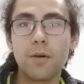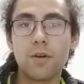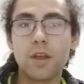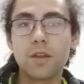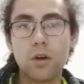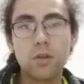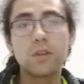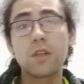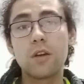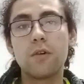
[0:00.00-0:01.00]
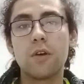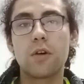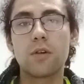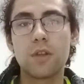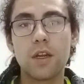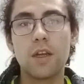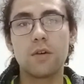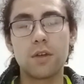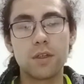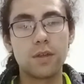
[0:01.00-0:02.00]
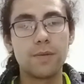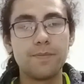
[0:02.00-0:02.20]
un entorno distribuido de contenedores.